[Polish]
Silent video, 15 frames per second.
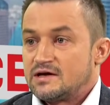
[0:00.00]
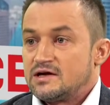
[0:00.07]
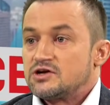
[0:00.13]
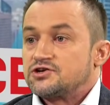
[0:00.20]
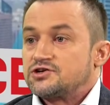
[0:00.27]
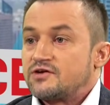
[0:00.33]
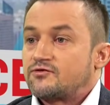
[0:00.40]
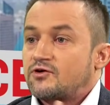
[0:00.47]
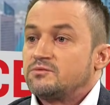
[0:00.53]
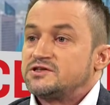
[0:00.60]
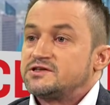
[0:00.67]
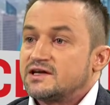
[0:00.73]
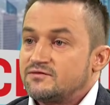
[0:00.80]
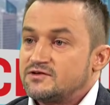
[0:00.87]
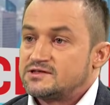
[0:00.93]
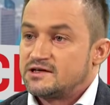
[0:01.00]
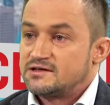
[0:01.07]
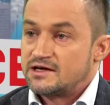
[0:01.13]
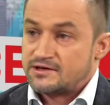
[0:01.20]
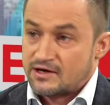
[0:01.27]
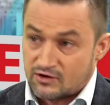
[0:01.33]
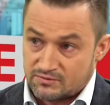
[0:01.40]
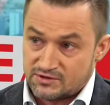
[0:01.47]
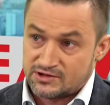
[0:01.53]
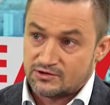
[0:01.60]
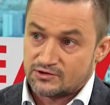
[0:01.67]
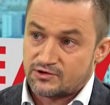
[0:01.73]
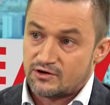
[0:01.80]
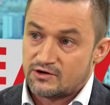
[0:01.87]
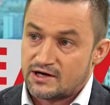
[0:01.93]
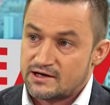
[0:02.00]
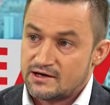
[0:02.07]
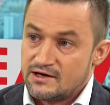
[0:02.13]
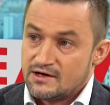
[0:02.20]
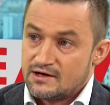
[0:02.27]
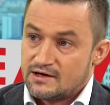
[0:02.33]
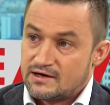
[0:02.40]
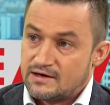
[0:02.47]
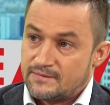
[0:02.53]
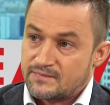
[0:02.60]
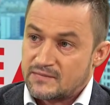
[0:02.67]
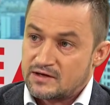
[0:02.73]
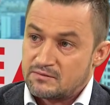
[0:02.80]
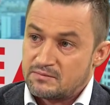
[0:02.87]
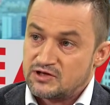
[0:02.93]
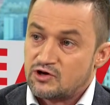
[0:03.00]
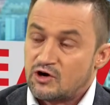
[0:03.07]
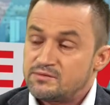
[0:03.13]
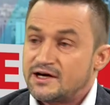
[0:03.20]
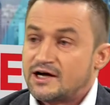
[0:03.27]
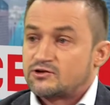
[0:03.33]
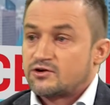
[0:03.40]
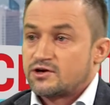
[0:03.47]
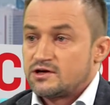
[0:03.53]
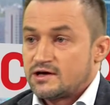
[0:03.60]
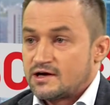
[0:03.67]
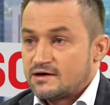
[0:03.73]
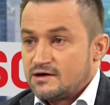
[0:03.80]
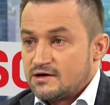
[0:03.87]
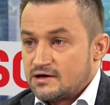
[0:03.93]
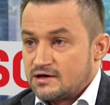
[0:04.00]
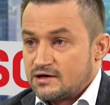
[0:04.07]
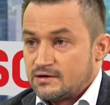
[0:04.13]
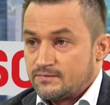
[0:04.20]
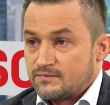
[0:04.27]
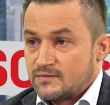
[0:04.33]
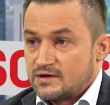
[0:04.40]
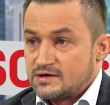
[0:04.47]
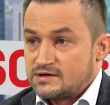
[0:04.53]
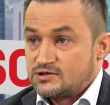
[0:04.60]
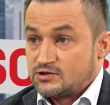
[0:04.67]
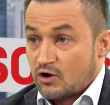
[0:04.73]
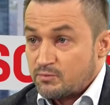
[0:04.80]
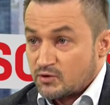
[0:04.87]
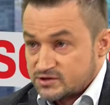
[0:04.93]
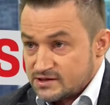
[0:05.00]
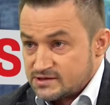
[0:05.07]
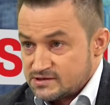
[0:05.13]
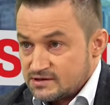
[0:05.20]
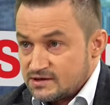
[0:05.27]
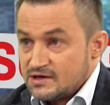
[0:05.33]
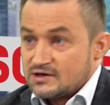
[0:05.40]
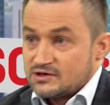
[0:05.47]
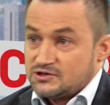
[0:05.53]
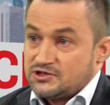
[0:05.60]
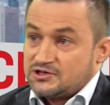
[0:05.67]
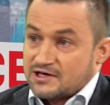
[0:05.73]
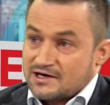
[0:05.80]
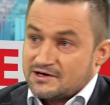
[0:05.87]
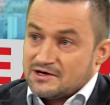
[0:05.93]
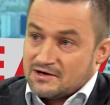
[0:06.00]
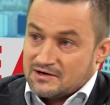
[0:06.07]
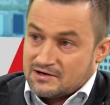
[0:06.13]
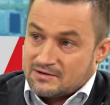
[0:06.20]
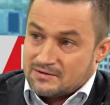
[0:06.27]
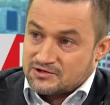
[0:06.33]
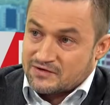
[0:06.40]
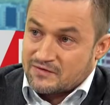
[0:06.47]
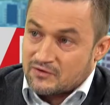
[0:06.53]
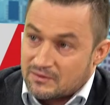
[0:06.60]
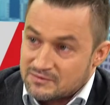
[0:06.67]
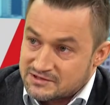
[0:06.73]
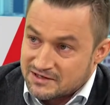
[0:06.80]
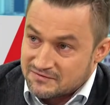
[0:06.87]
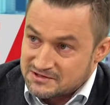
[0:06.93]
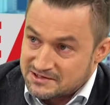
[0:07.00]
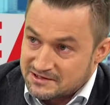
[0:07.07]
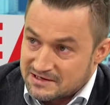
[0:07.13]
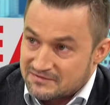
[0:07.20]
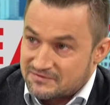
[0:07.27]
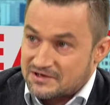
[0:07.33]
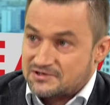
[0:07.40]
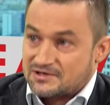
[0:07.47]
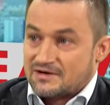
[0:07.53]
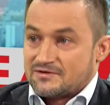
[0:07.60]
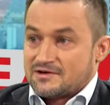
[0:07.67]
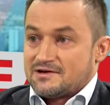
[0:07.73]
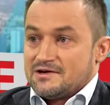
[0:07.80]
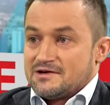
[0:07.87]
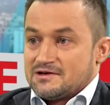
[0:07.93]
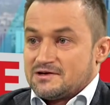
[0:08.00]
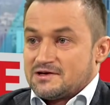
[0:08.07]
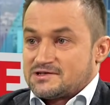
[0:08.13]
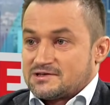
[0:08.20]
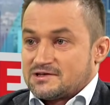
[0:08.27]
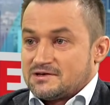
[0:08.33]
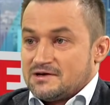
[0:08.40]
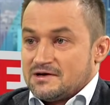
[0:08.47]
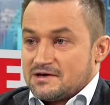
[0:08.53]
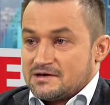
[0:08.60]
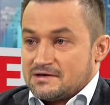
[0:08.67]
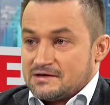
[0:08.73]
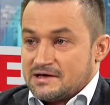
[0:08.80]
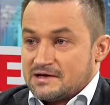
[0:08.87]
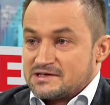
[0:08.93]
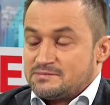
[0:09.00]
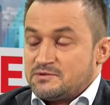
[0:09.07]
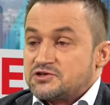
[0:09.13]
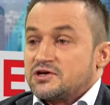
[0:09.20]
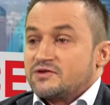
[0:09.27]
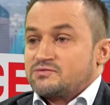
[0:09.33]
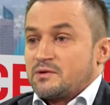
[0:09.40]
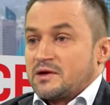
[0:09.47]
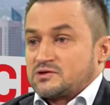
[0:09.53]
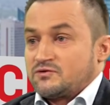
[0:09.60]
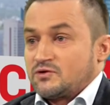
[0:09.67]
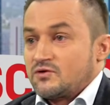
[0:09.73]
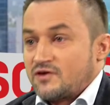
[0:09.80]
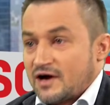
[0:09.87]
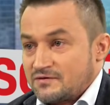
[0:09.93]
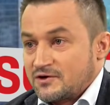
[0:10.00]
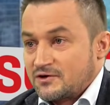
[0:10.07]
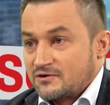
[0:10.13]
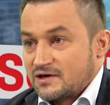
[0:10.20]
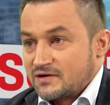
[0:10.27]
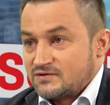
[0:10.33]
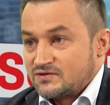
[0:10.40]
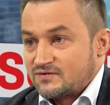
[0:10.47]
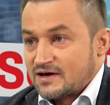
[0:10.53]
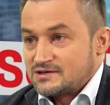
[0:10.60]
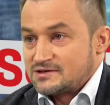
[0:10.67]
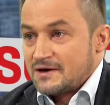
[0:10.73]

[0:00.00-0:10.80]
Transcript: Szef komisji komisji rewizyjnej, tej komisji kontrolnej, będzie obligatoryjnie z opozycji. Dzisiaj e, szefem komisji rewizyjnej w Warszawie jest e, jeden z bliższych współpracowników Hanny Gronkiewicz-Walc.